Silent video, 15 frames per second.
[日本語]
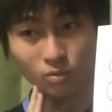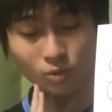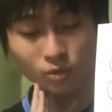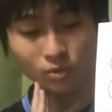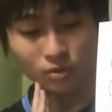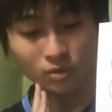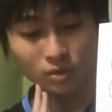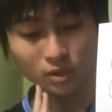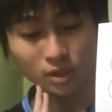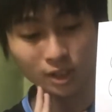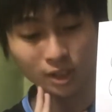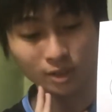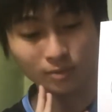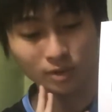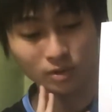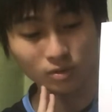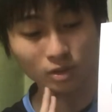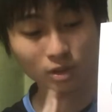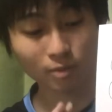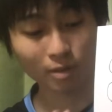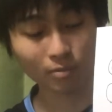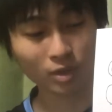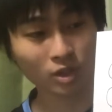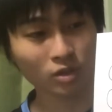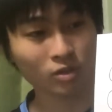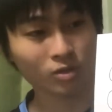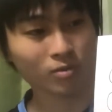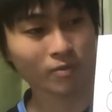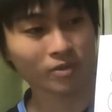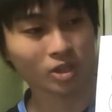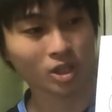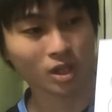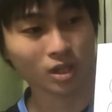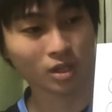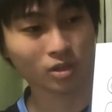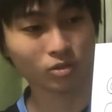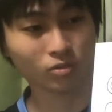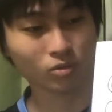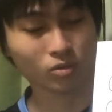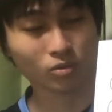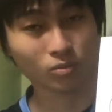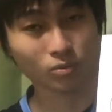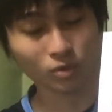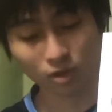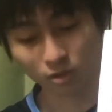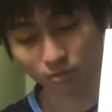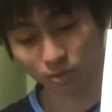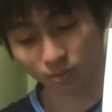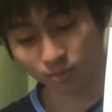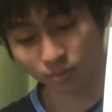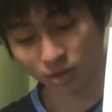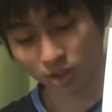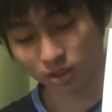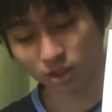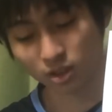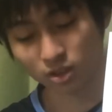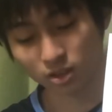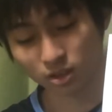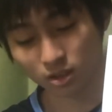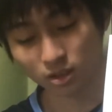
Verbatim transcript: うんで、まあ、そんなパンパンの両馬にはならないと思うっていうのもプラスだし、